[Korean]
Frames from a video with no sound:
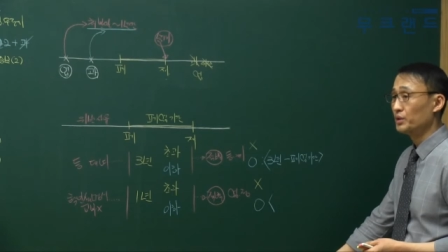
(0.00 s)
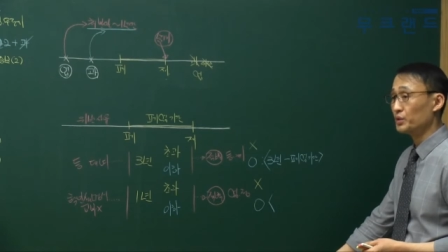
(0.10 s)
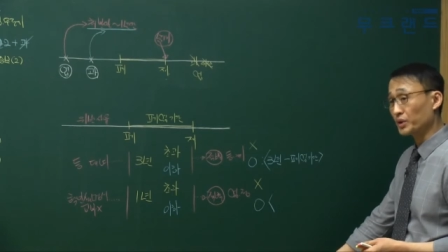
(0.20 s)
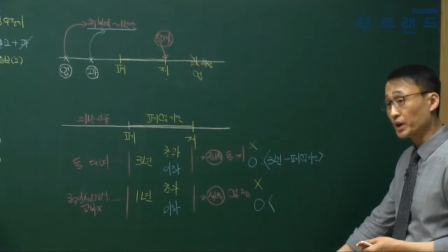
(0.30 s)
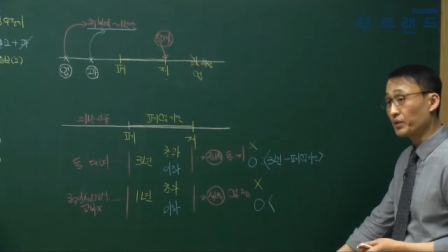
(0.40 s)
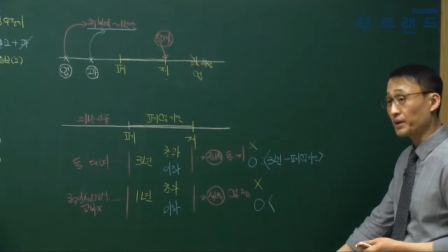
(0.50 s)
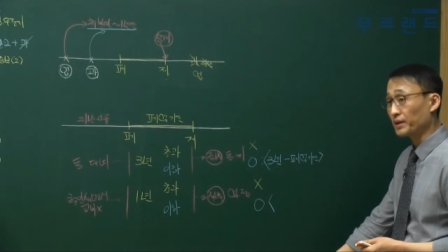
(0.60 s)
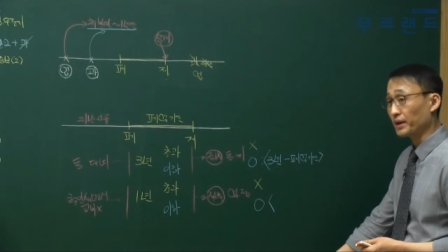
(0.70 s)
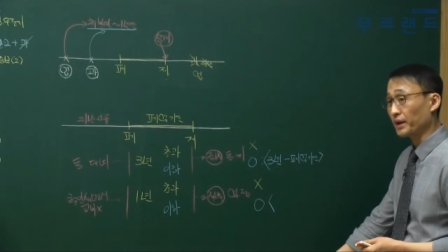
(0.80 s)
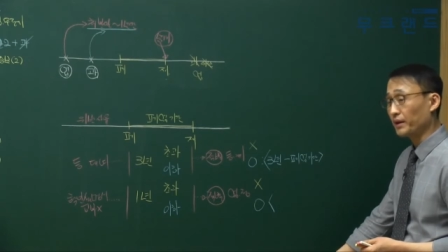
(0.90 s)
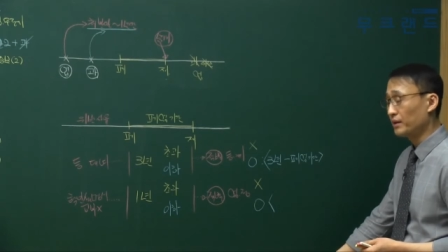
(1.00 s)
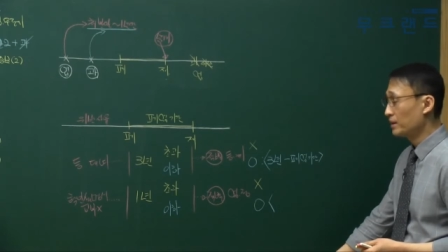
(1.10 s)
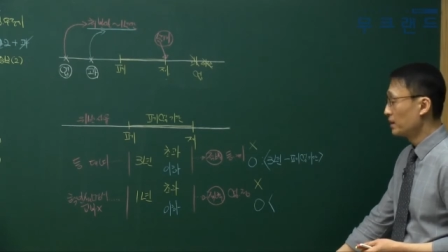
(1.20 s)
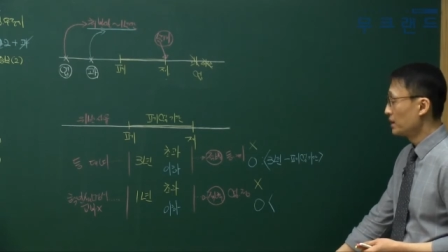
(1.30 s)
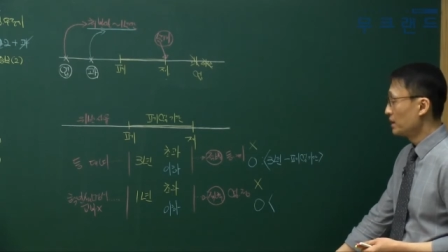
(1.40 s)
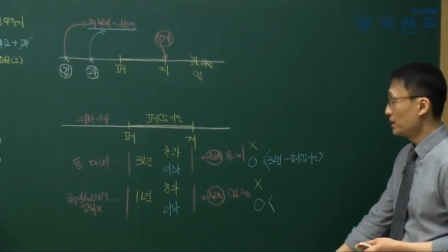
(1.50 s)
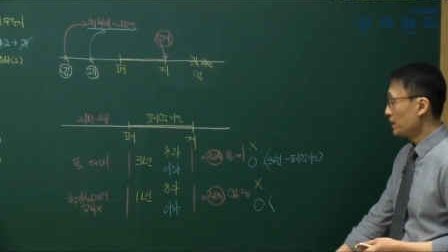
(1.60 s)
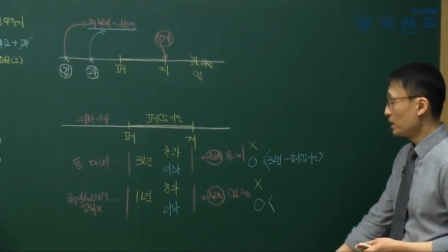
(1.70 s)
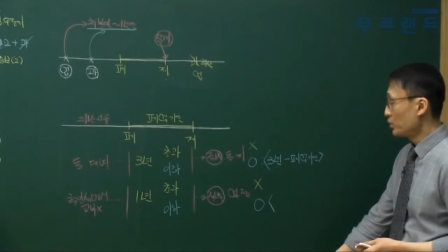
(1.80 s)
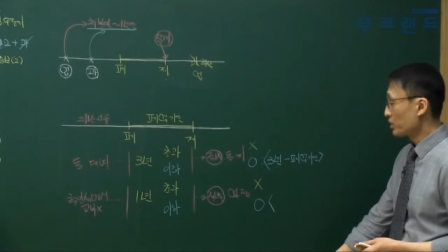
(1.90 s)
6개월인데
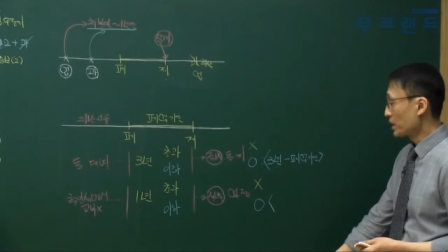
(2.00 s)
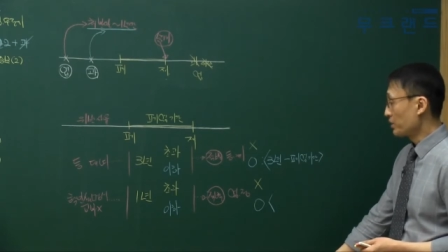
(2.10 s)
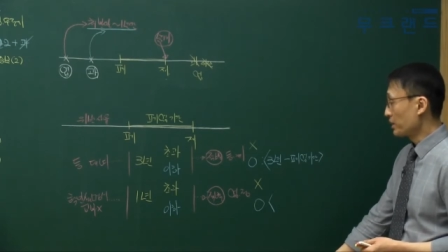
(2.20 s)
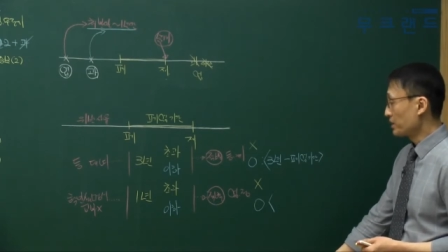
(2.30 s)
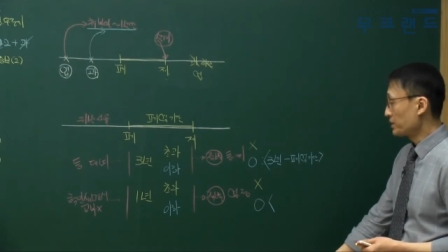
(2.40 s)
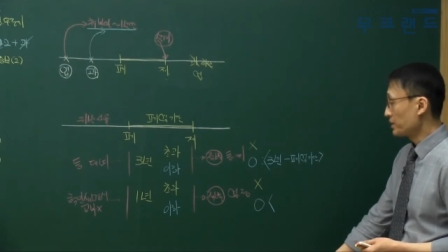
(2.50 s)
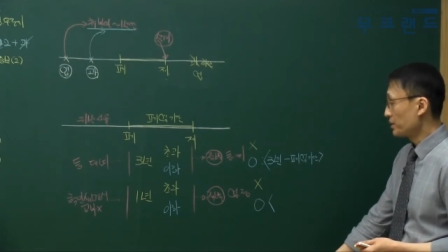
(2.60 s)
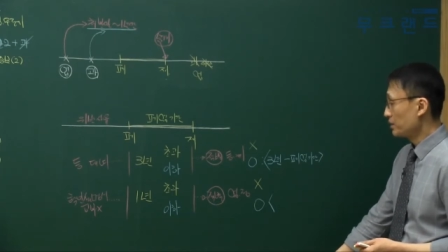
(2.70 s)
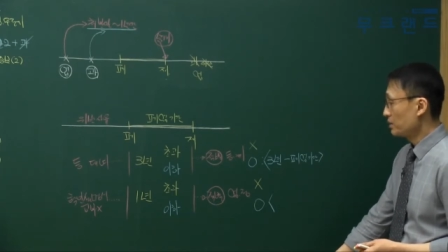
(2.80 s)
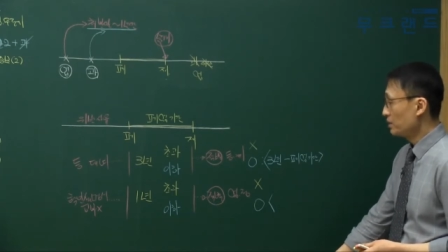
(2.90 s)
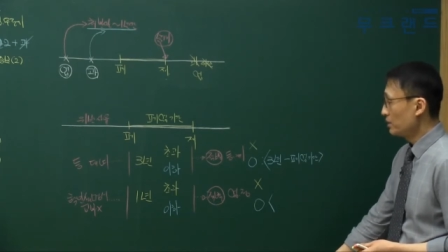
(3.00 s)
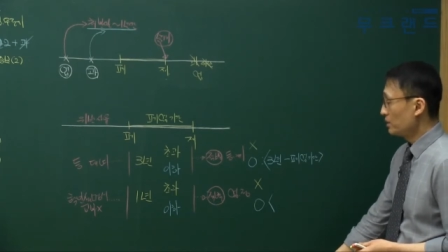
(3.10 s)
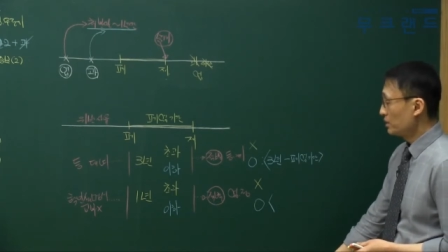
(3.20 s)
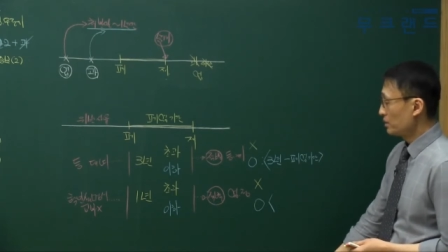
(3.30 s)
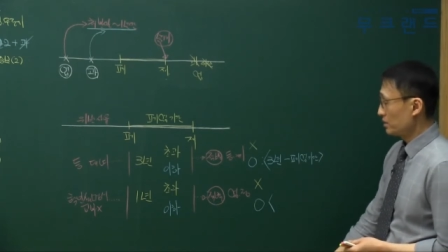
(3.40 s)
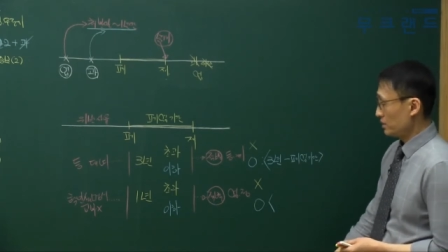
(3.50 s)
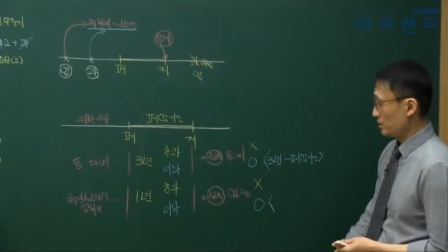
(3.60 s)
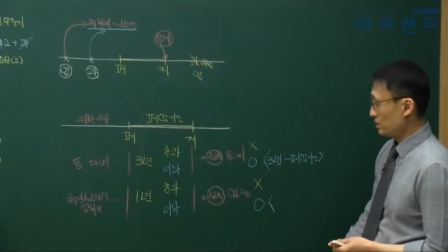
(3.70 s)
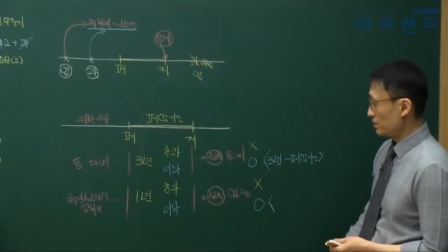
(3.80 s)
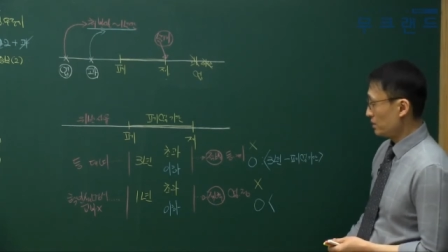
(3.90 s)
이 6개월에서
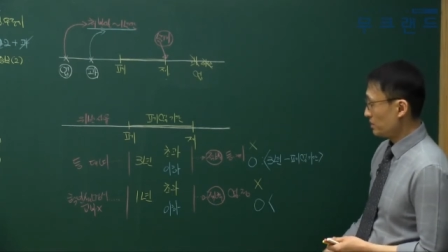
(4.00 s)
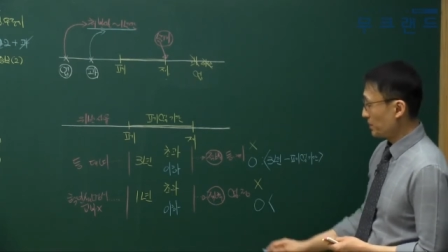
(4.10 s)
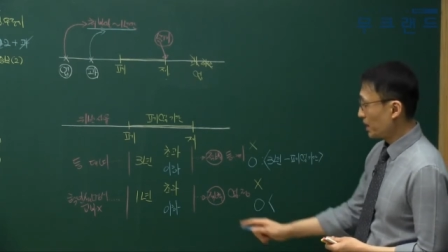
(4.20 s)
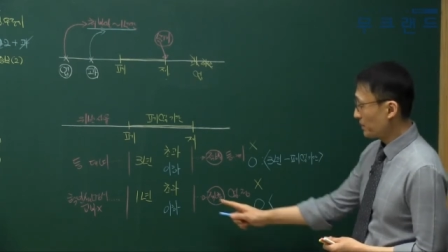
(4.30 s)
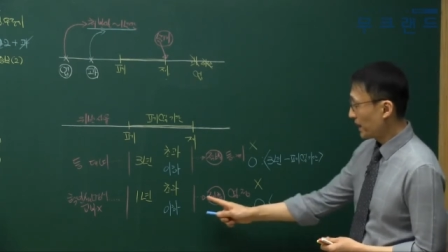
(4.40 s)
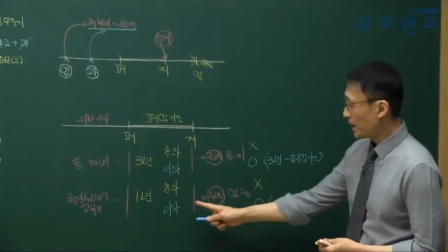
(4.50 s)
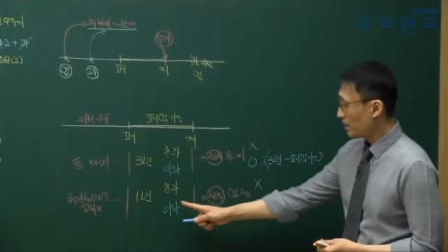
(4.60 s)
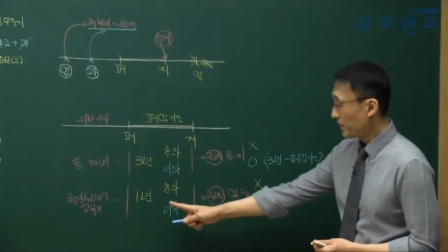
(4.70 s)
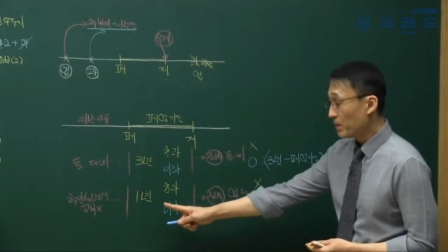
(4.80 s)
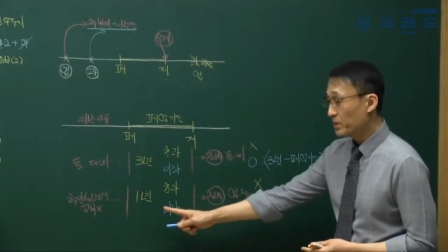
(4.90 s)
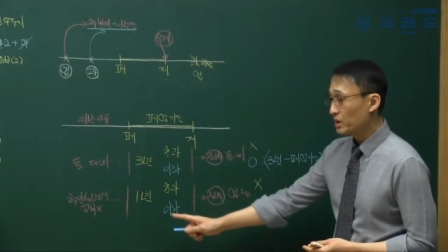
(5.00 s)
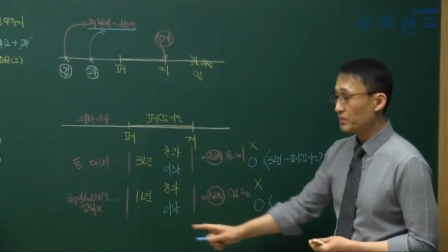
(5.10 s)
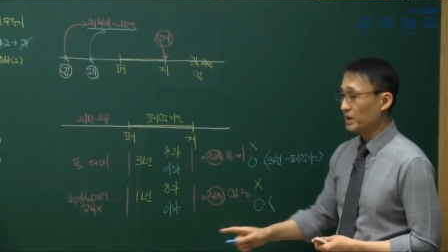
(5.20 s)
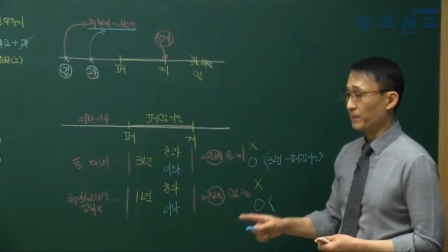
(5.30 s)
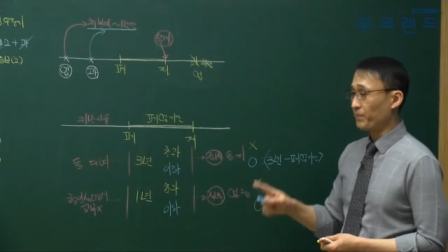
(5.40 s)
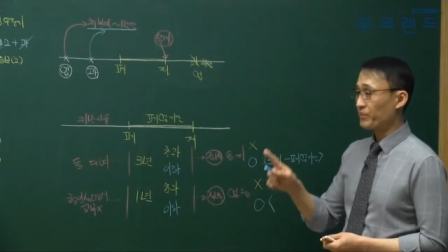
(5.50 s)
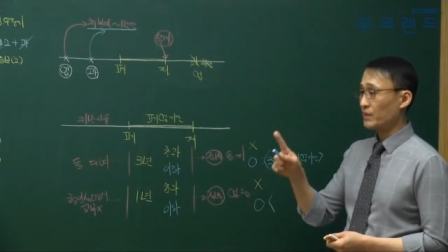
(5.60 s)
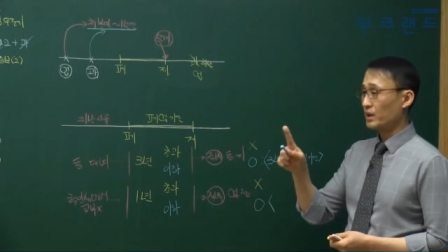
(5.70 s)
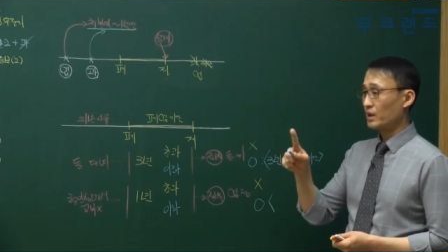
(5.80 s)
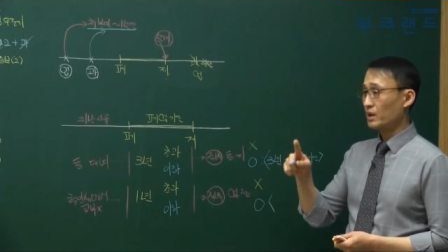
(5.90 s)
어, 폐업 기간을 빼버리면
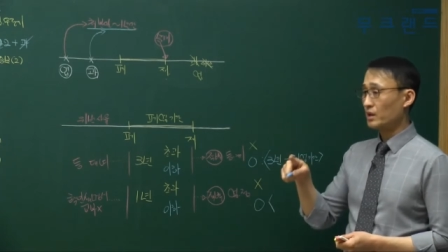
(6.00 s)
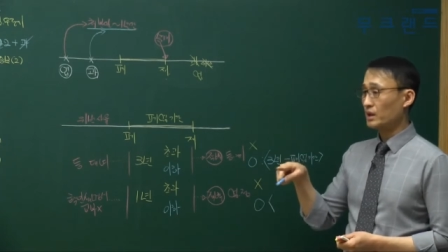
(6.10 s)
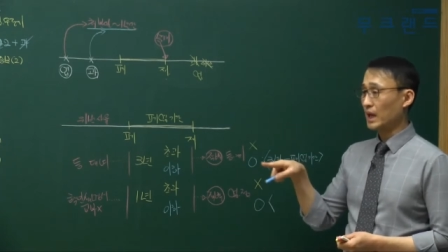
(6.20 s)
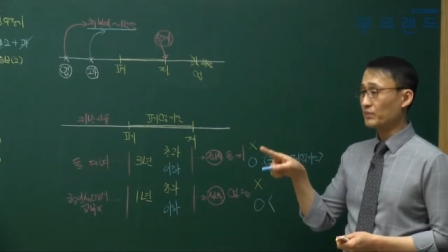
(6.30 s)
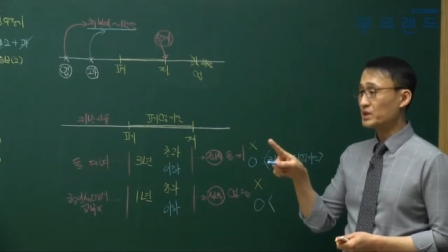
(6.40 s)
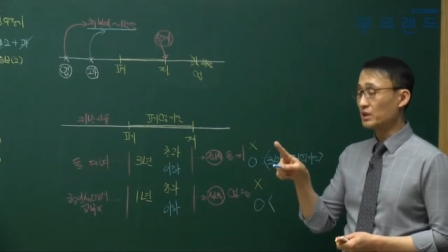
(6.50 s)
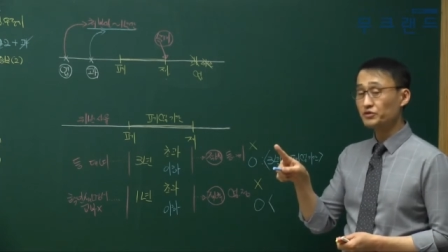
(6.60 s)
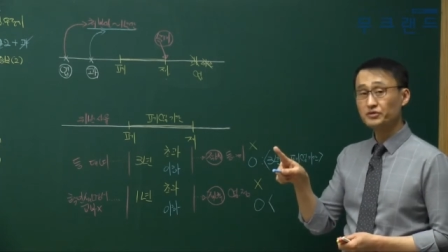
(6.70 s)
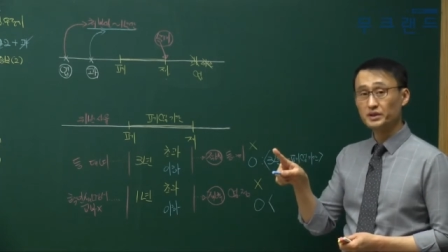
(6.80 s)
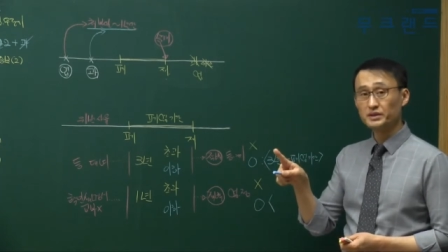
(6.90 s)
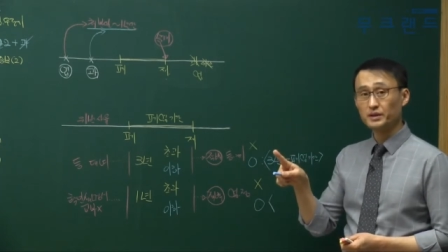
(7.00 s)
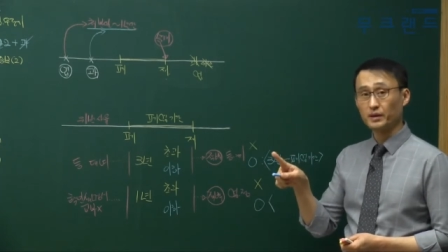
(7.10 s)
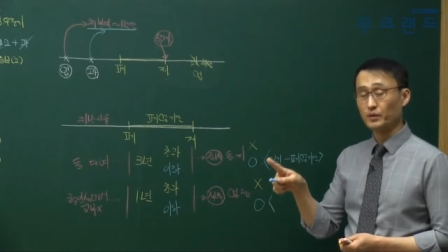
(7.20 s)
남지 않을 수도 있어요.